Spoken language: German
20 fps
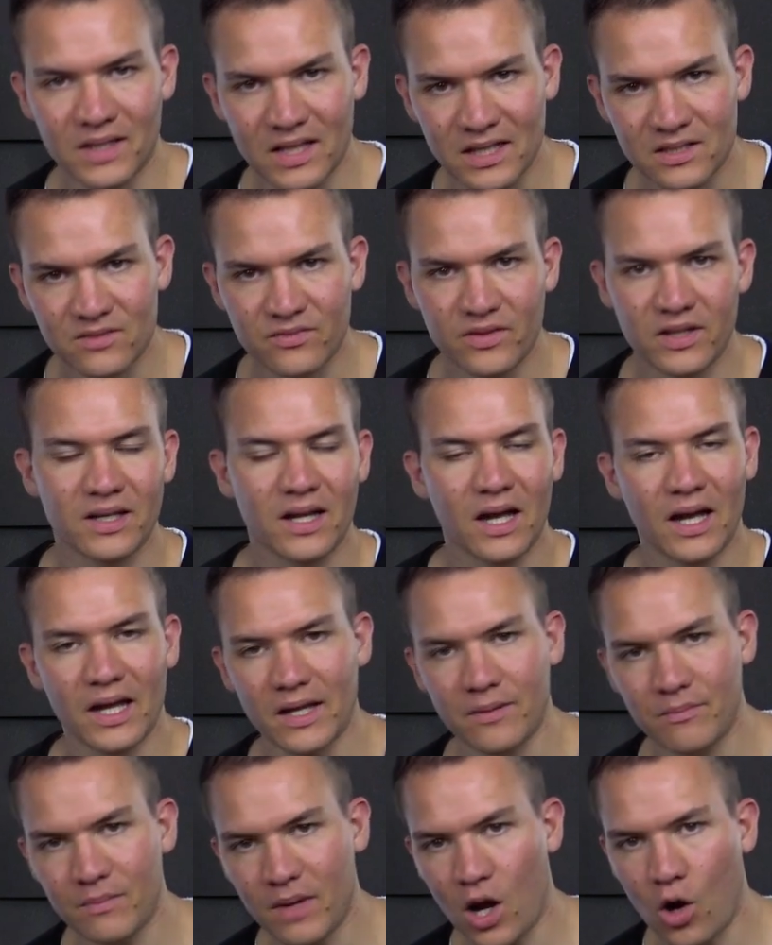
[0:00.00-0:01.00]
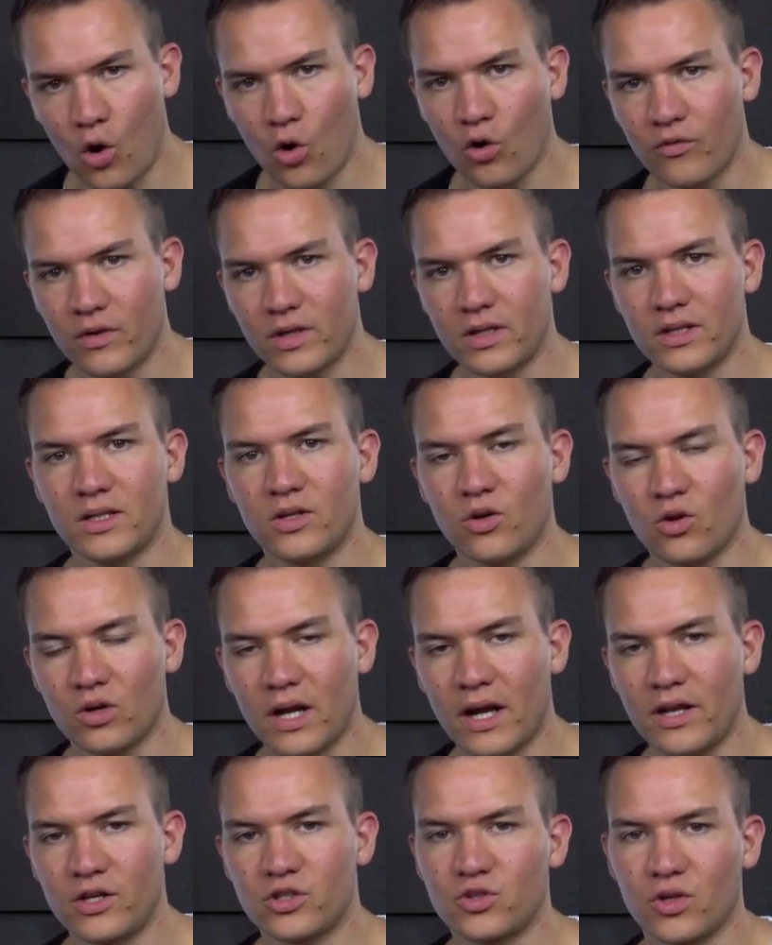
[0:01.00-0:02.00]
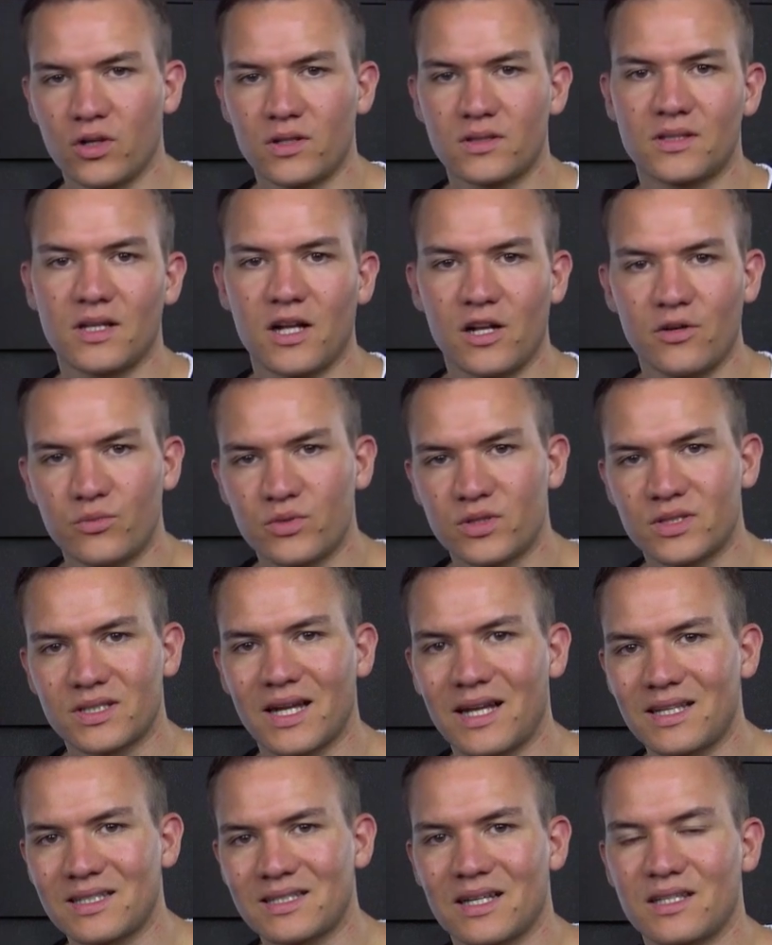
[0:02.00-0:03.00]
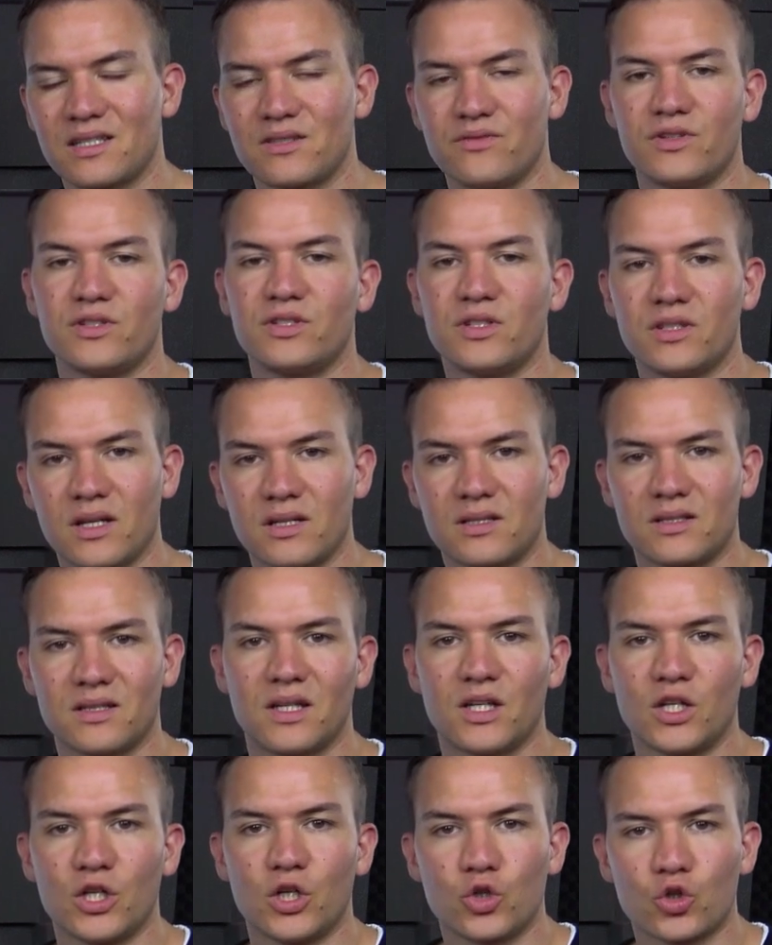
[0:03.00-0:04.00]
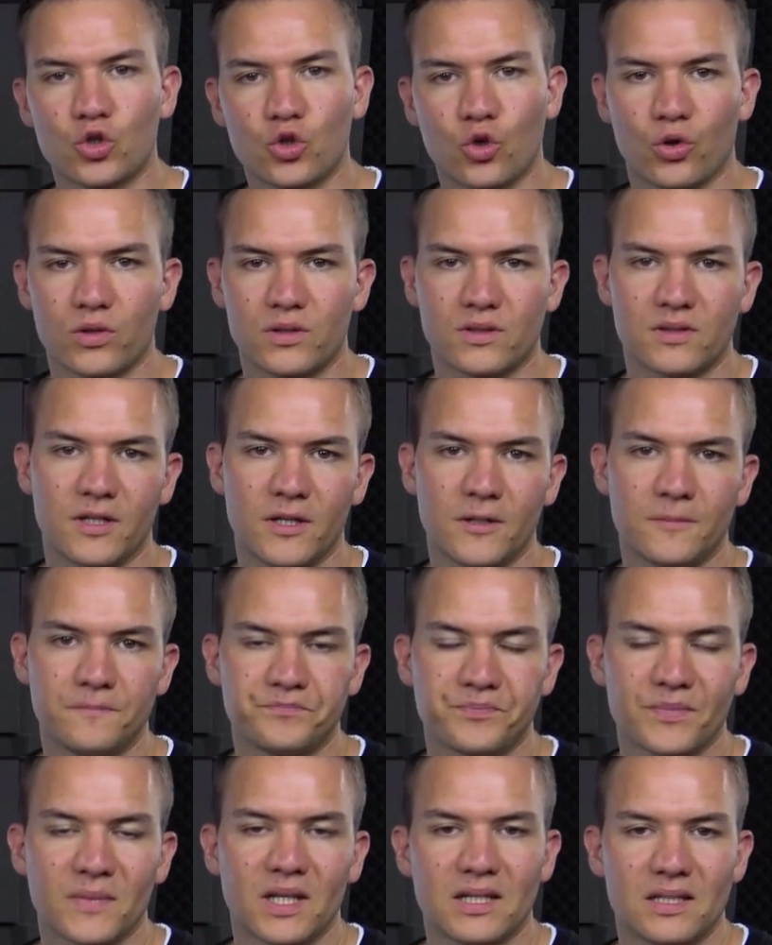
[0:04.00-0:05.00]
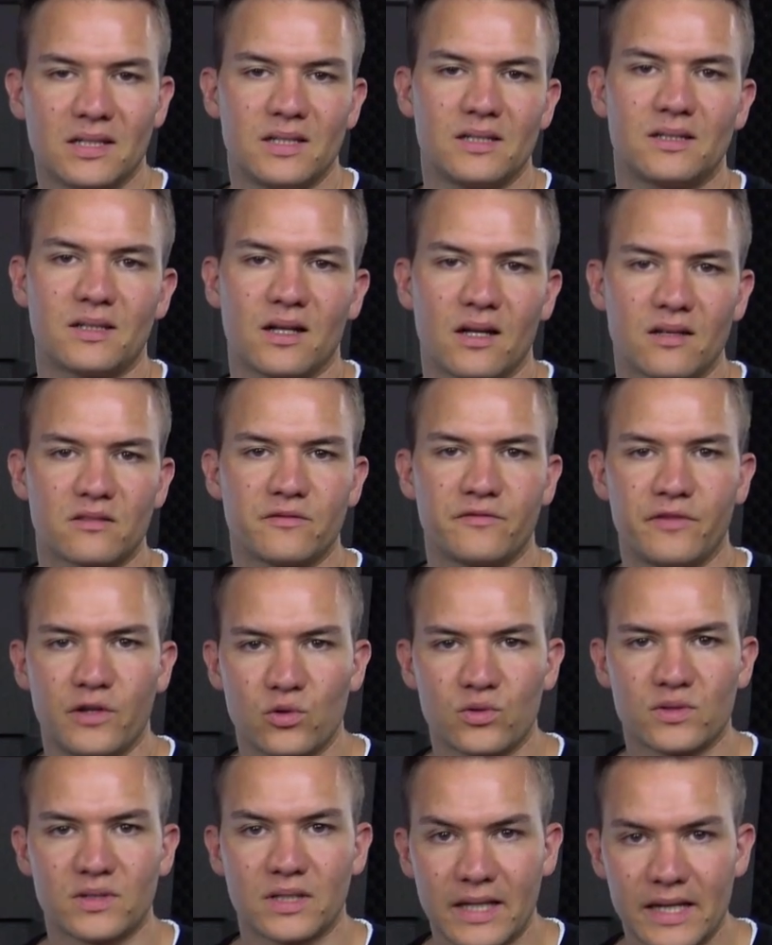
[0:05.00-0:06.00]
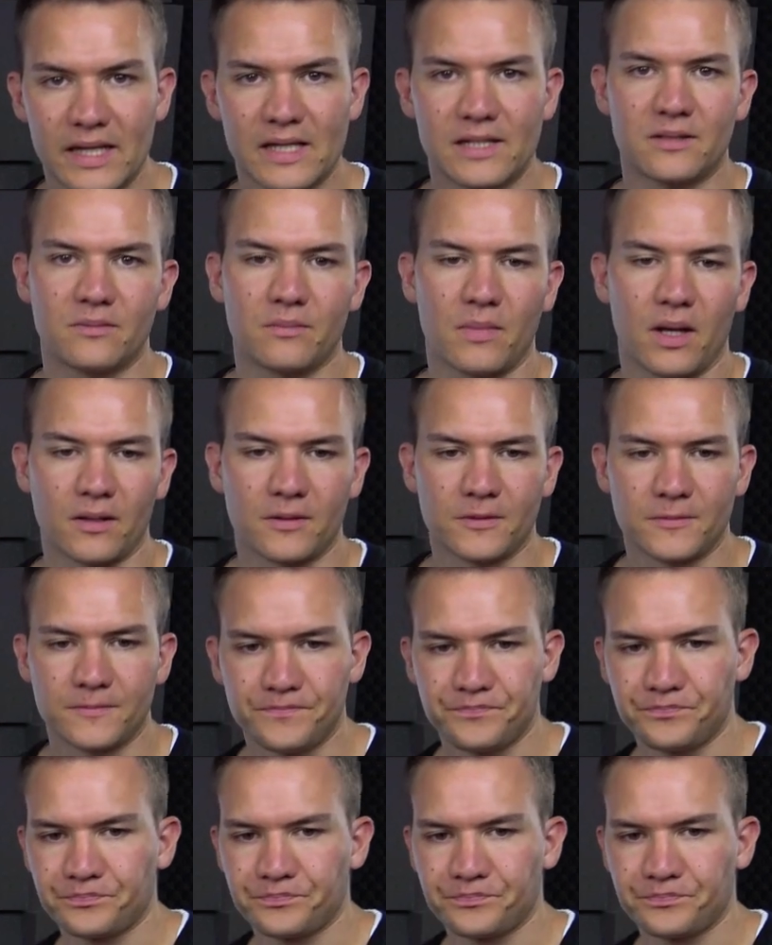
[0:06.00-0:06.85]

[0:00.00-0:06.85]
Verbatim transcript: Deswegen eben auch, wenn ihr noch keine Steuern zahlen müsst, ganz, ganz wichtig, dass ihr trotzdem diese ganzen Verluste geltend macht.